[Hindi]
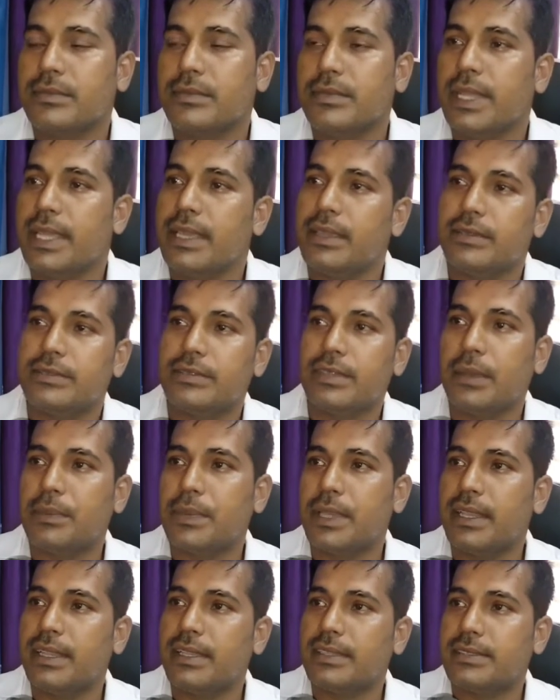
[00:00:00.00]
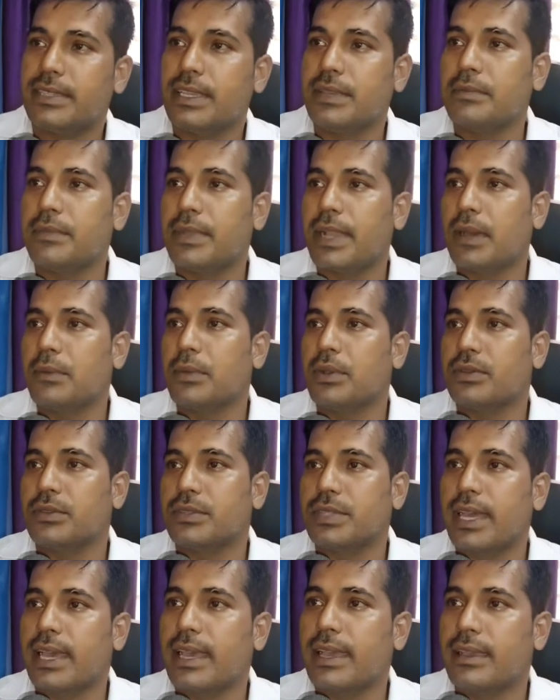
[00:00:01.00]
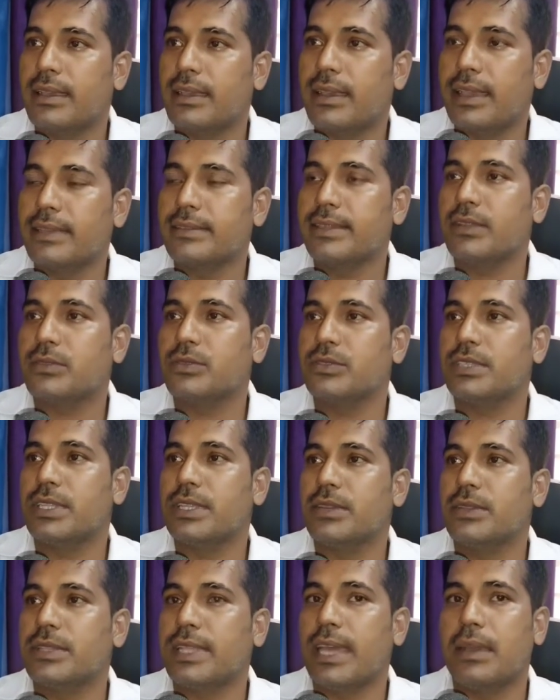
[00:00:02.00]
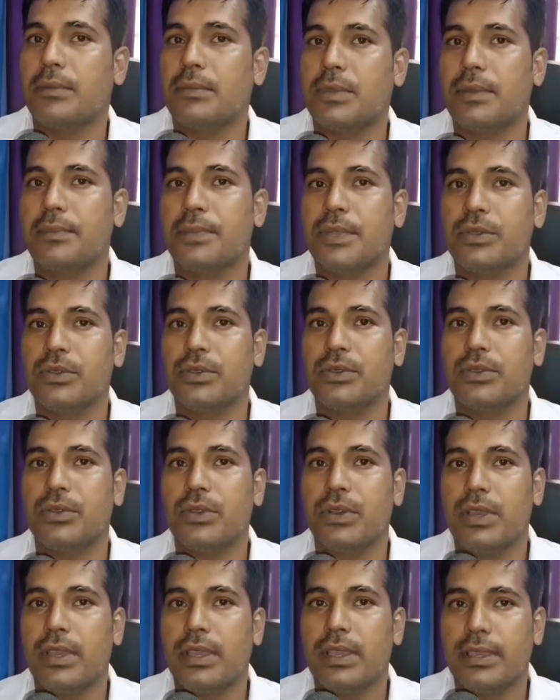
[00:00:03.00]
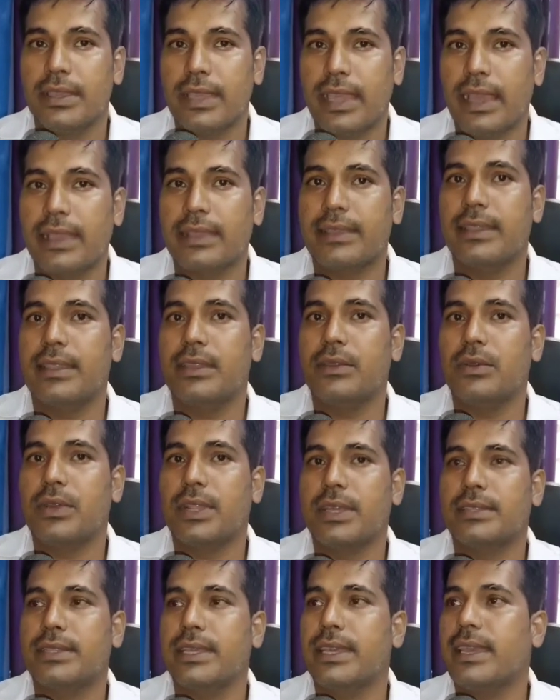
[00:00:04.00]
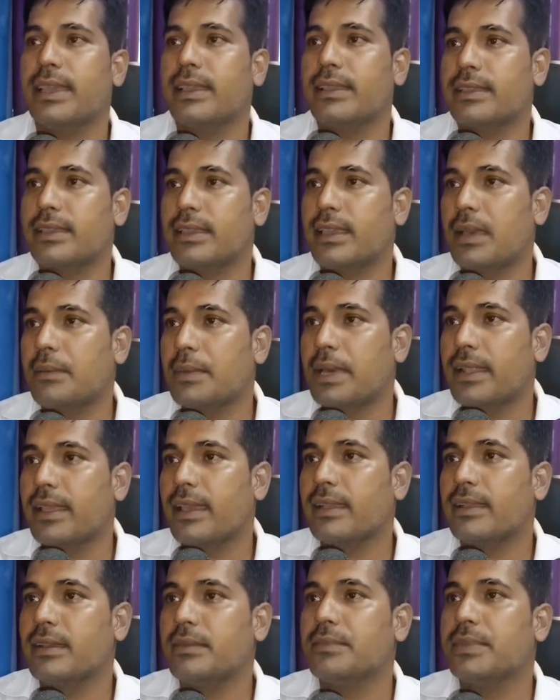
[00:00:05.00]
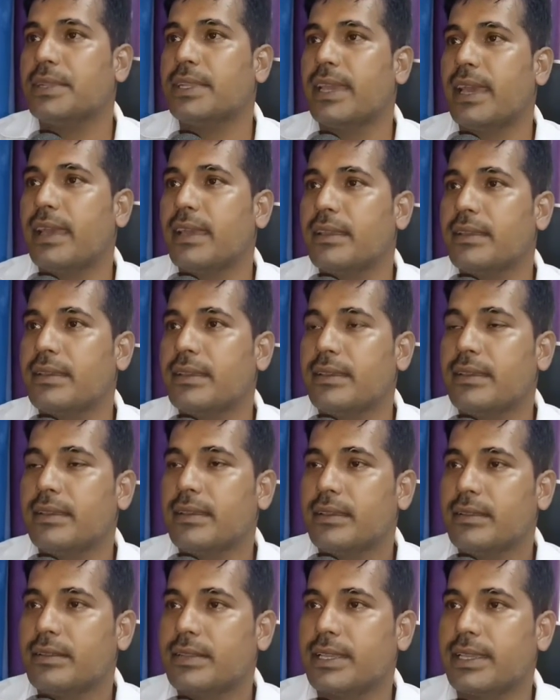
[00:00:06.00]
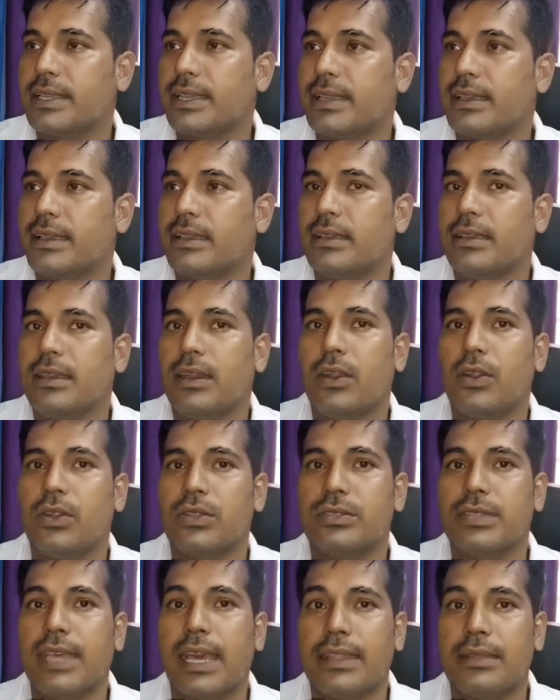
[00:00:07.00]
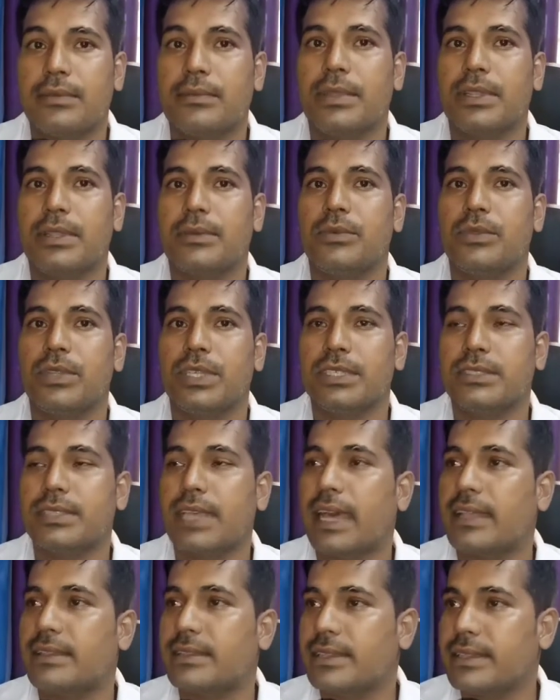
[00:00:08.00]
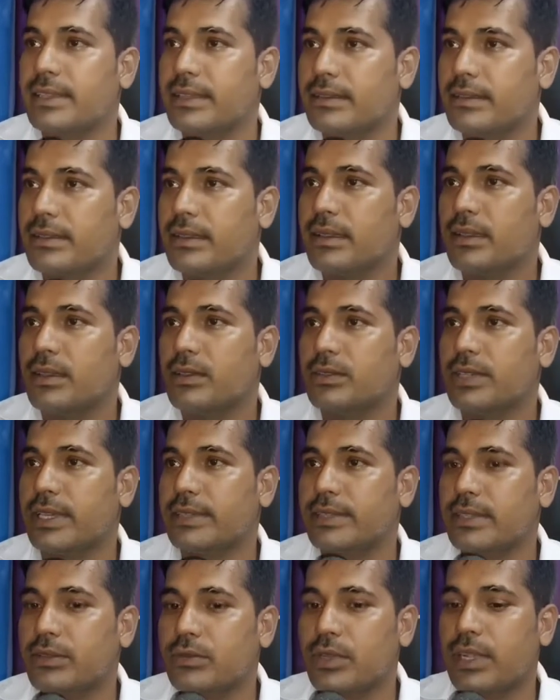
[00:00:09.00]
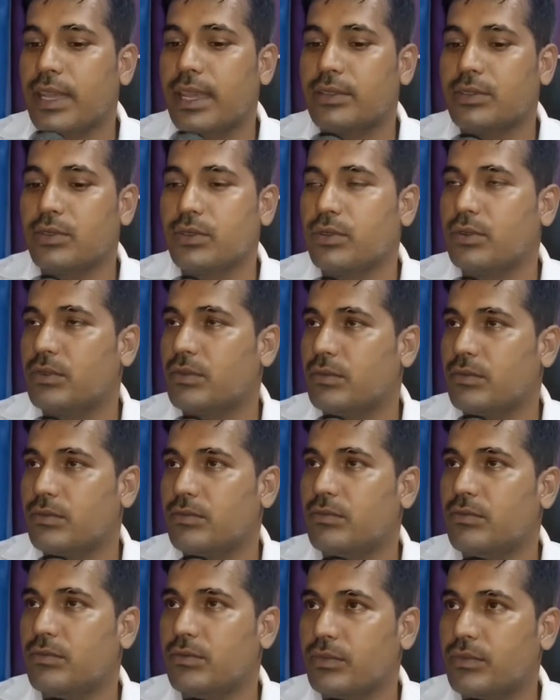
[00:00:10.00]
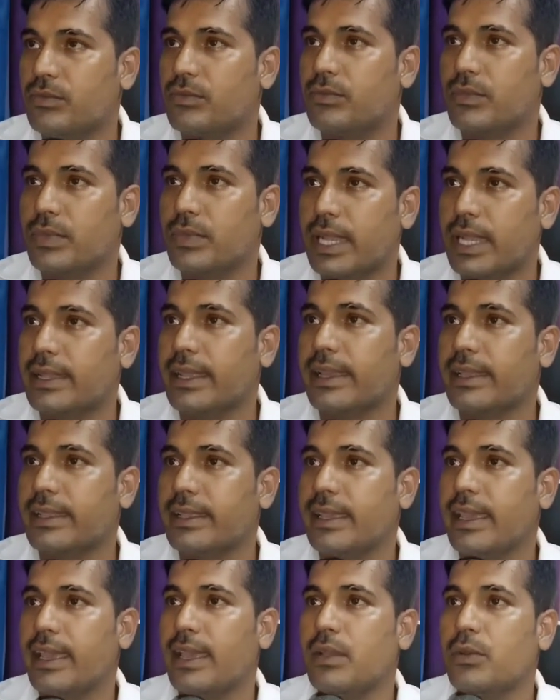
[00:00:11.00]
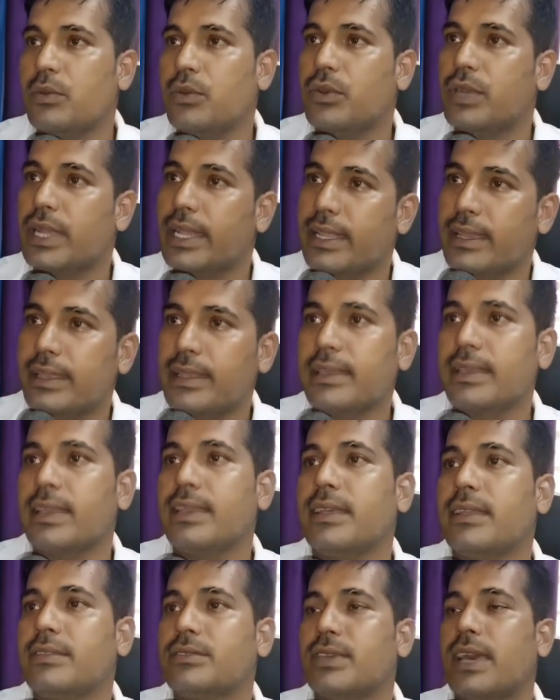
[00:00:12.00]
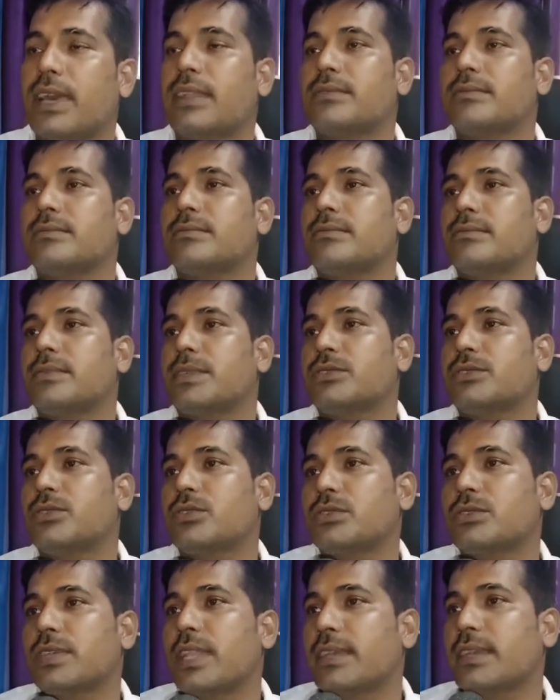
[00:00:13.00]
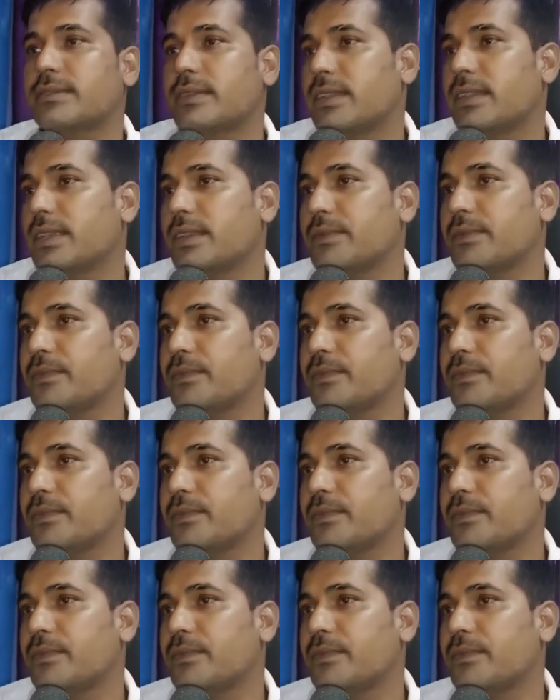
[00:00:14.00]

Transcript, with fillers: नहीं सबके लिए सेम बराबर होता है ऐसा कुछ नहीं होता हम कंपनियों को यहाँ के लिए वो रखते हैं कि हमारे यहाँ कंपनी आए ठीक है और सारे मतलब उनके साथ ही जैसे उनका जो कैटेगरी है वो कैटेगरी के अनुसार बच्चों को सिलेक्शन लें